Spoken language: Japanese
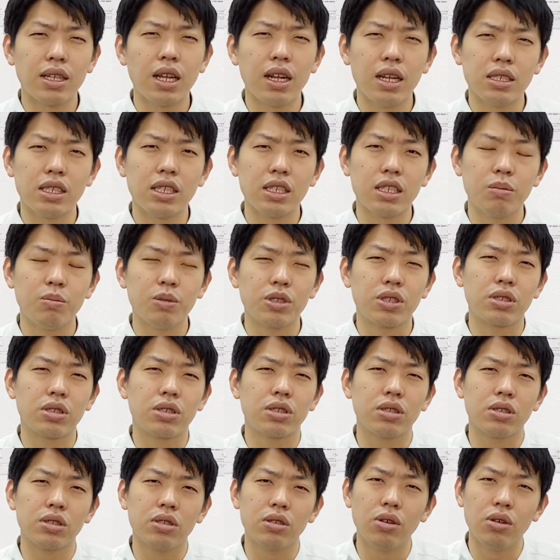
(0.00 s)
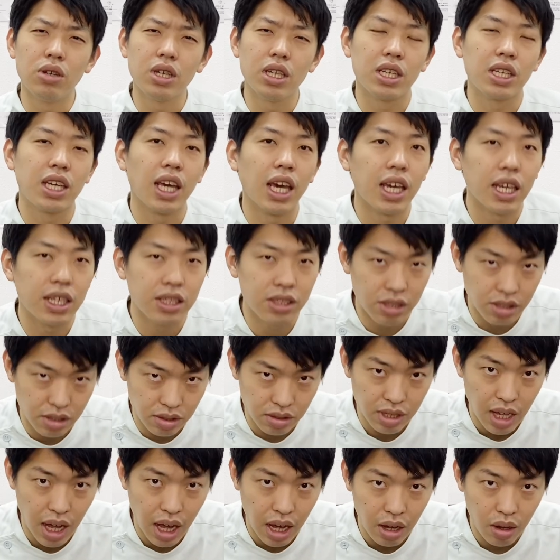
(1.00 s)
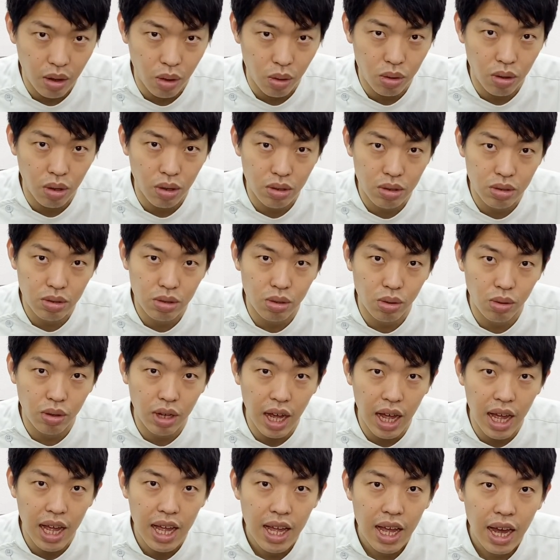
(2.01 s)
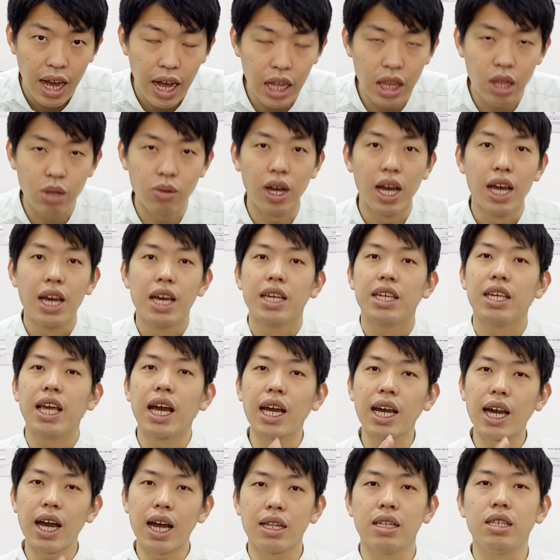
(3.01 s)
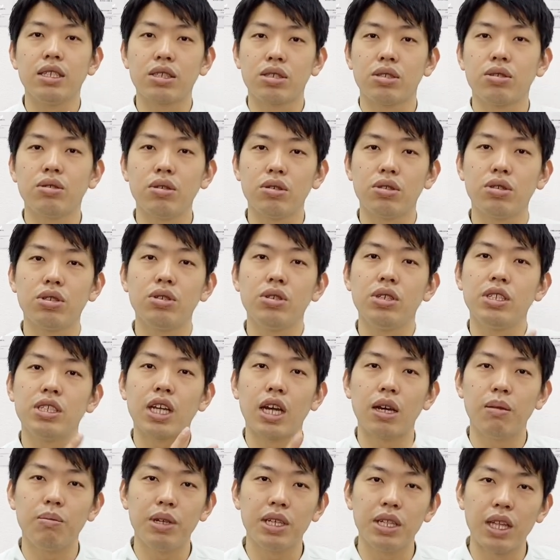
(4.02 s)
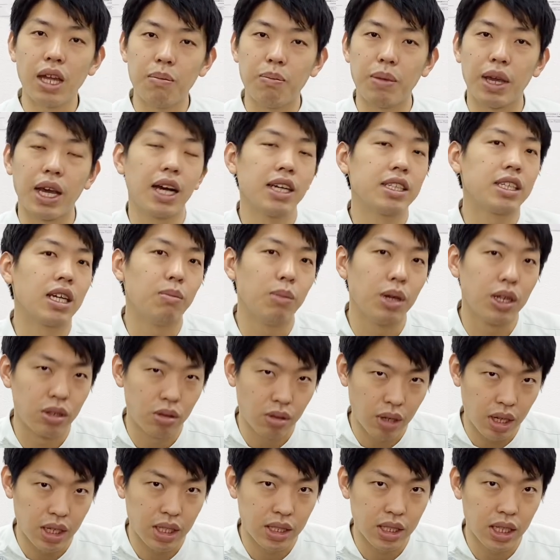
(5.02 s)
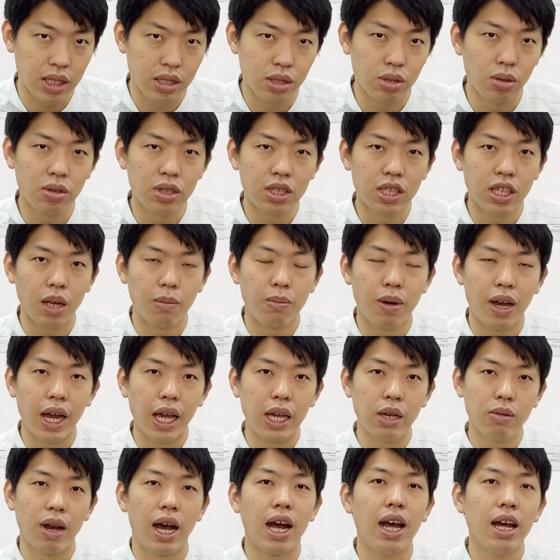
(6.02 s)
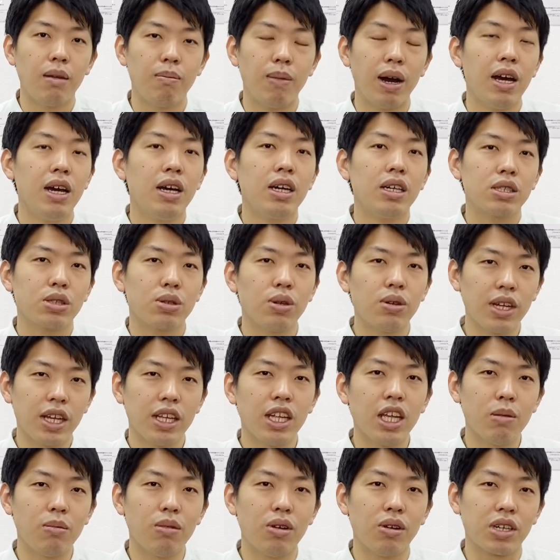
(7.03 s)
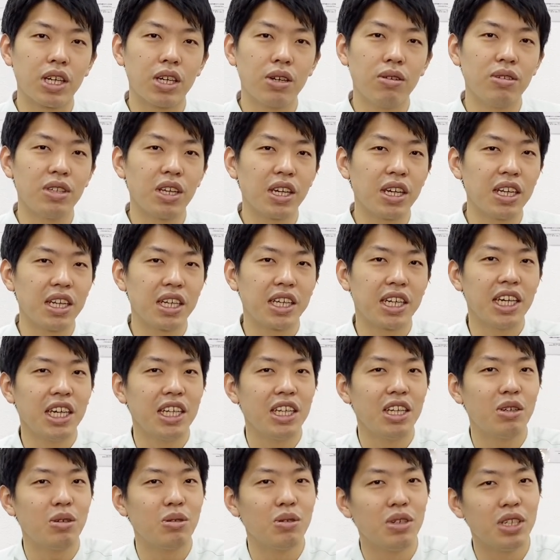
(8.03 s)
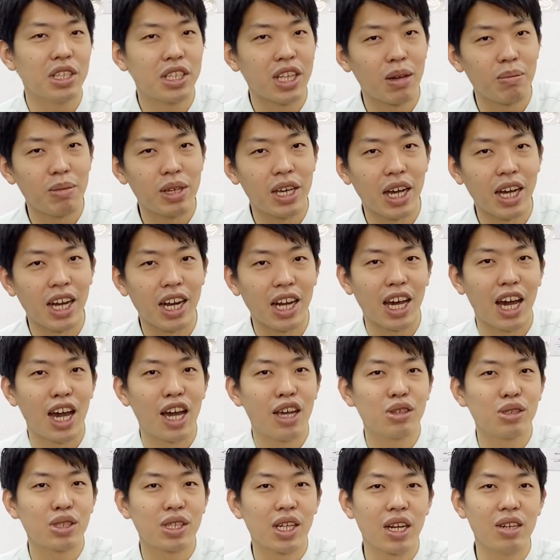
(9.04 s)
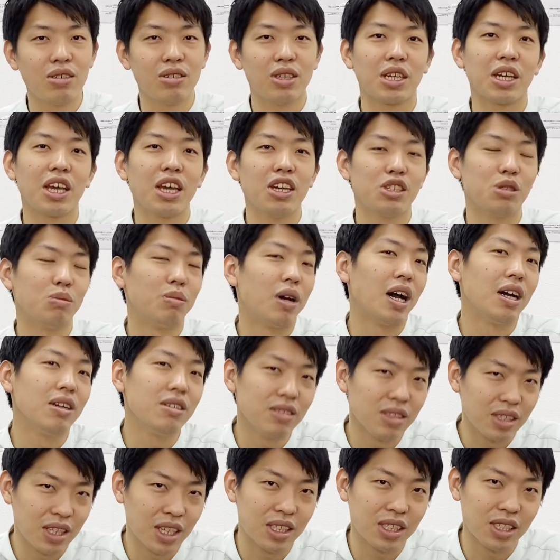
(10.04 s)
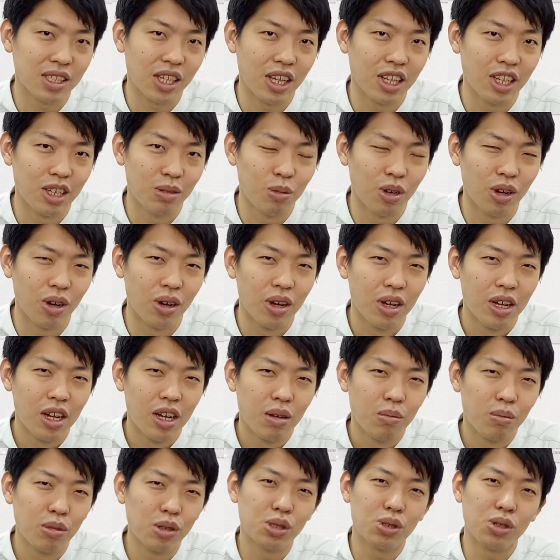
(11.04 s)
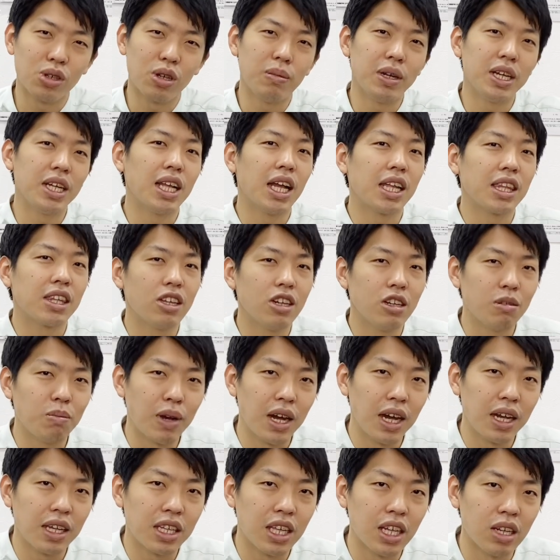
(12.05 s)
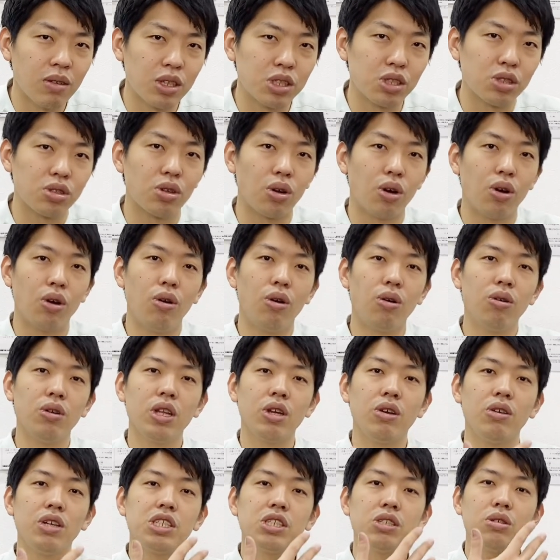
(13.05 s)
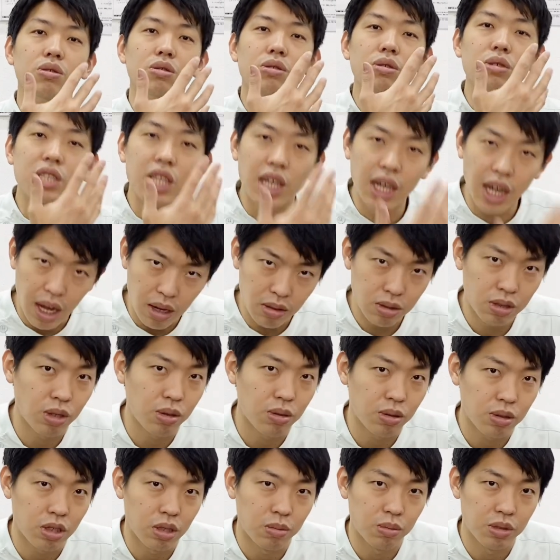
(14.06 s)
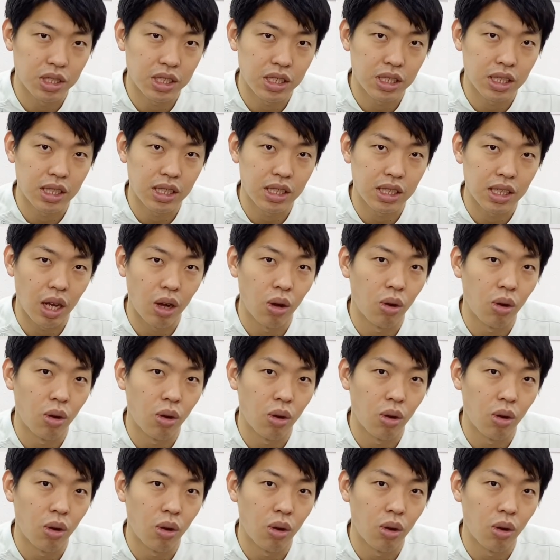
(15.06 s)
静にしててもすごい激痛が起こるとか、あとは夜間にすごい強い痛みで目が覚めるとかですね。そういった場合は、まあ、それでも基本的に筋肉の痛みやから解消されるっていうケースもあるんですけども、もうそこまでなってる場合っていうのはちょっと骨を一度疑うってことも知った